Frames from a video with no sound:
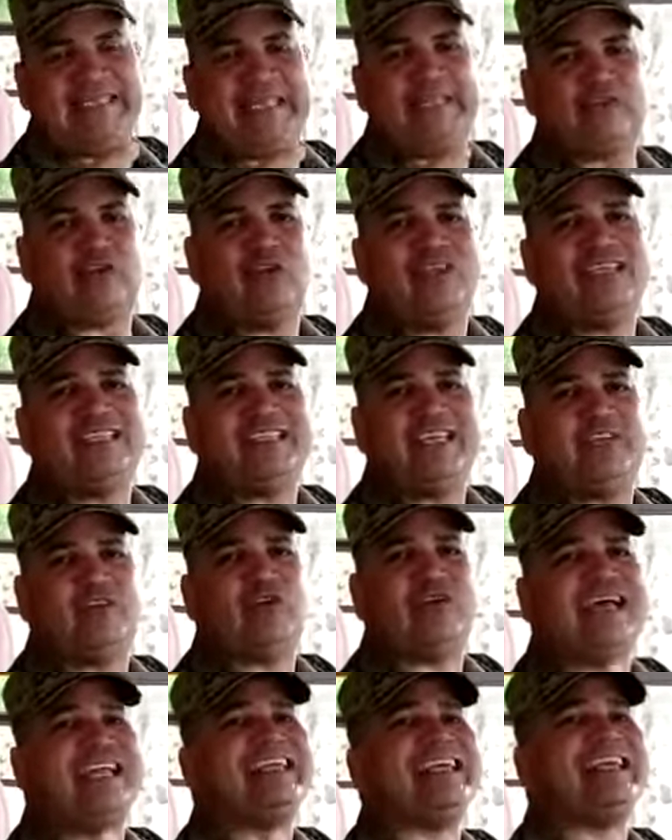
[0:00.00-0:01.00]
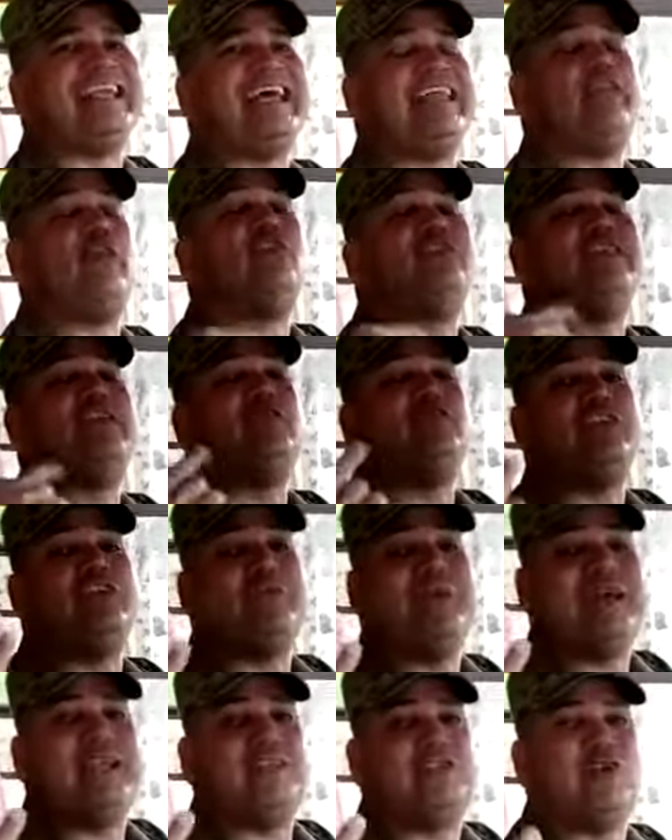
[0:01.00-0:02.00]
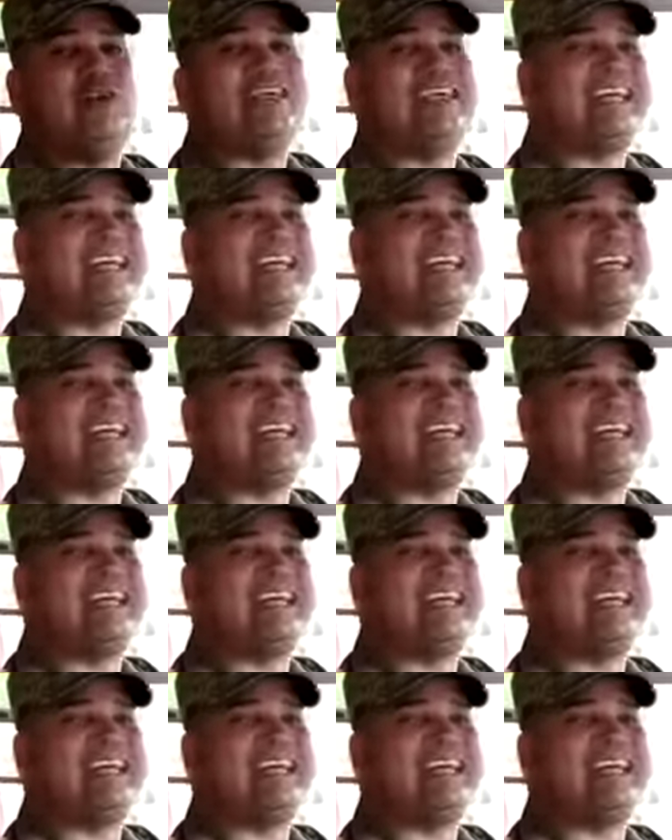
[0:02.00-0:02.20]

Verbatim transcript: te estoy diciendo que el creador del universo, el